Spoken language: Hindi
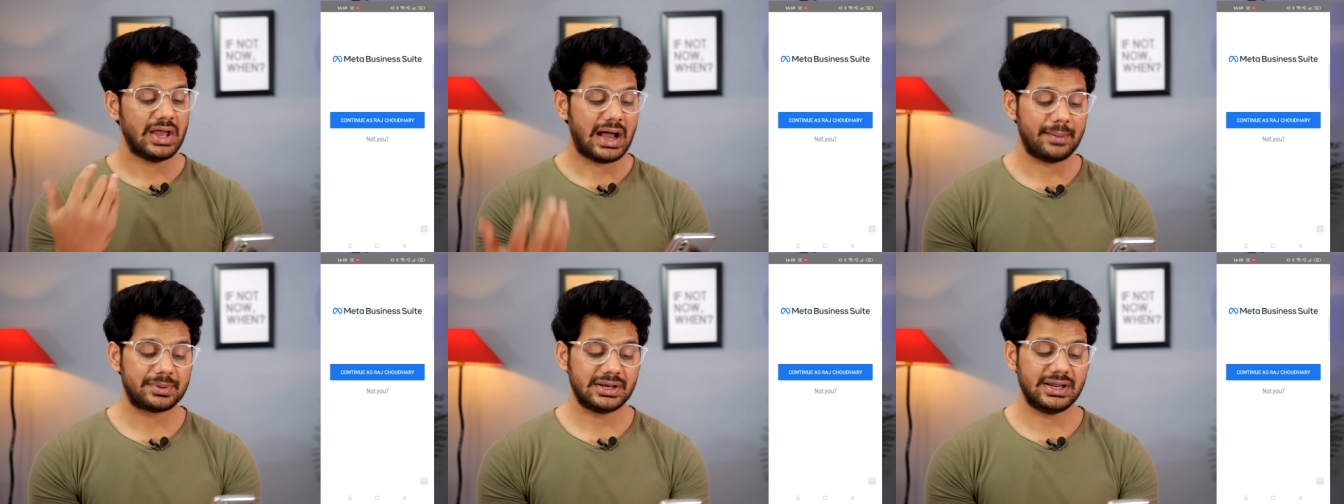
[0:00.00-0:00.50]

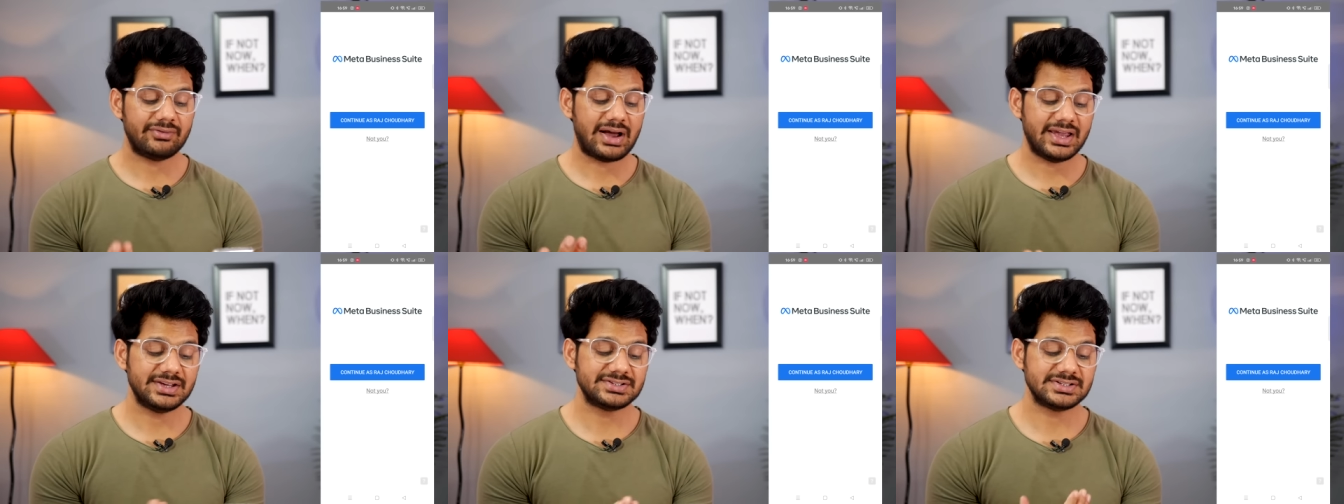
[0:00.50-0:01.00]
आपके लिए
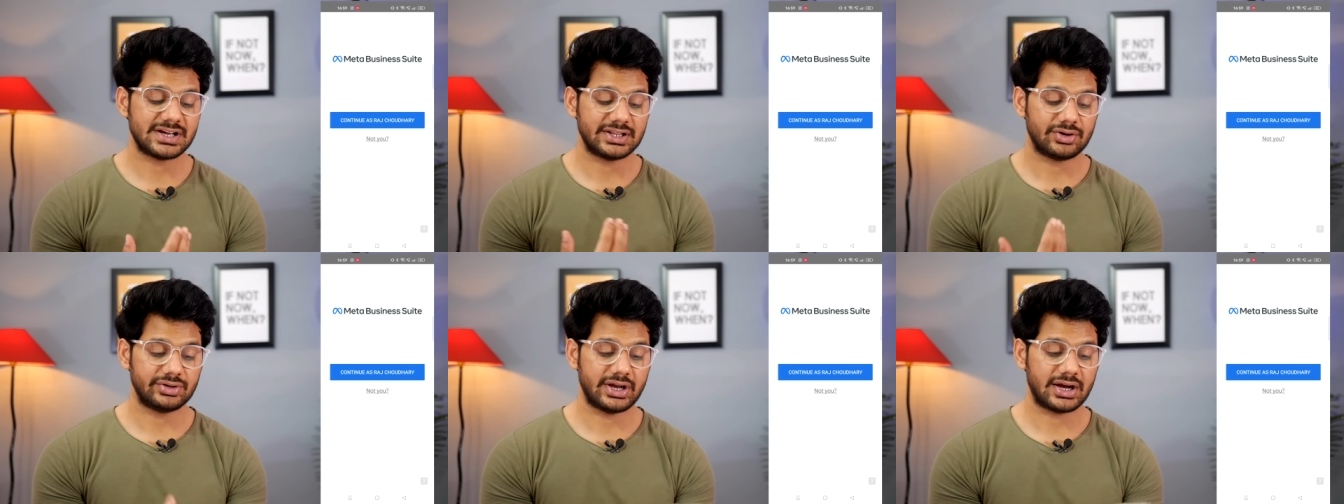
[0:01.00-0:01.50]
वहां ईजी
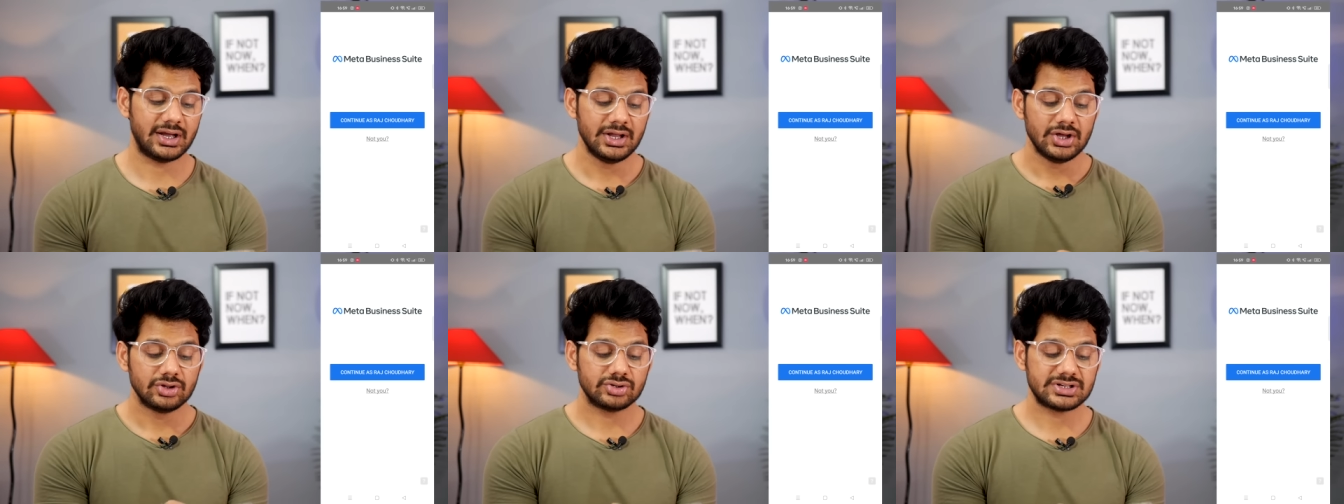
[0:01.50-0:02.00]
ज़्यादा हो जाएगा
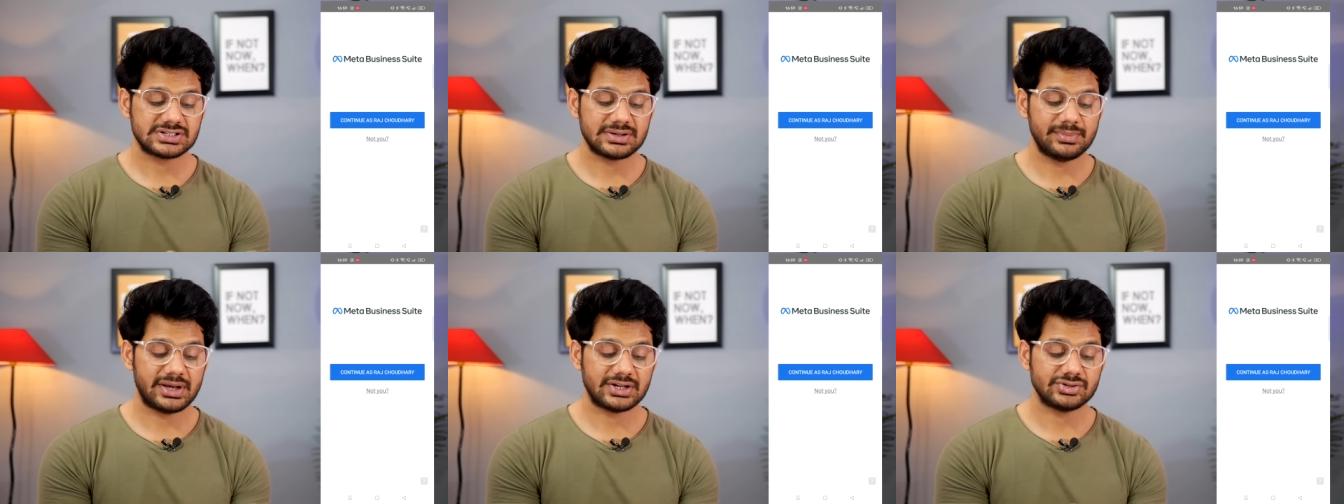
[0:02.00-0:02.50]
तो जैसे
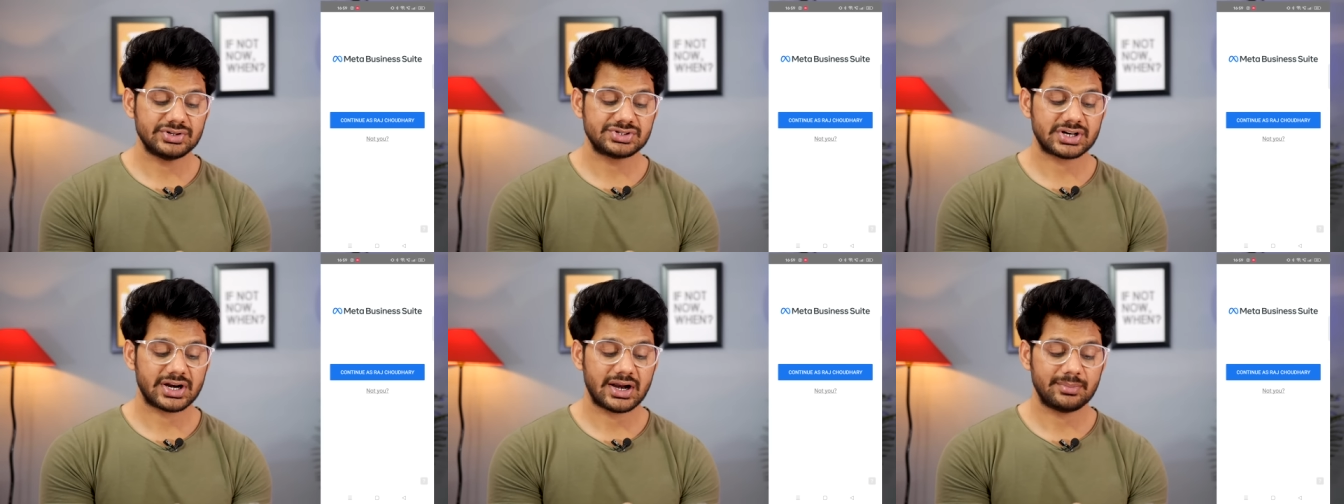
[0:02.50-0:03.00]
मेरा जो
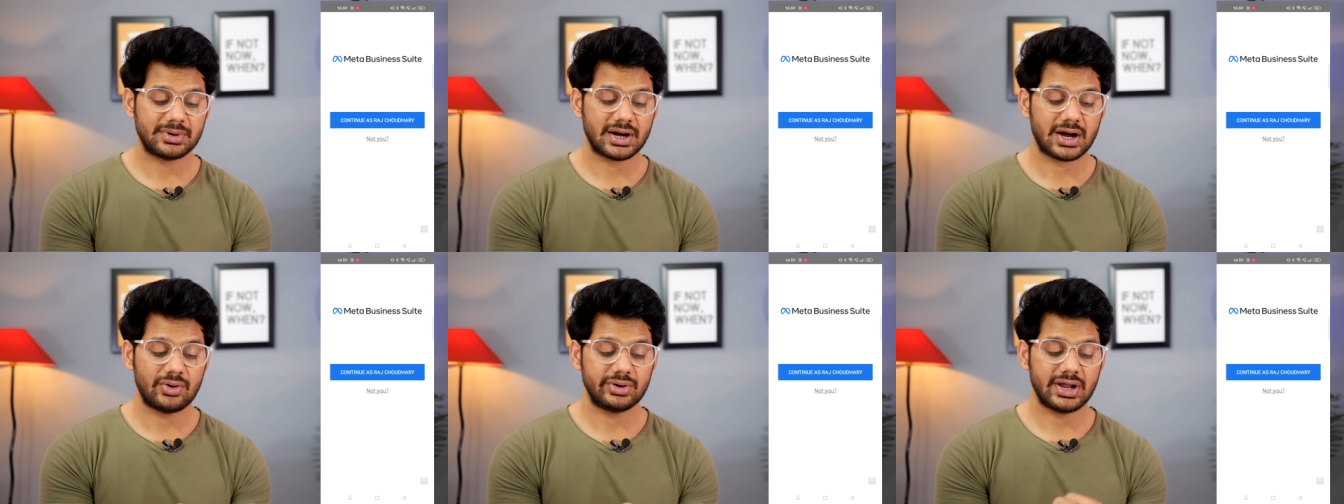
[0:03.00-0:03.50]
इंस्टाग्राम का
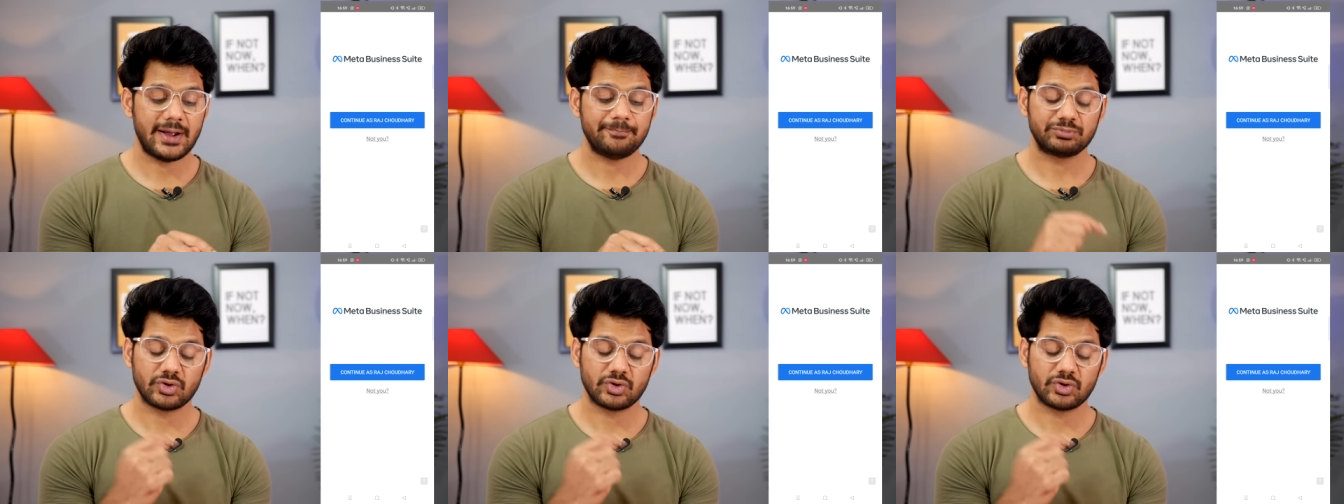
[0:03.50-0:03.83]
अकाउंट है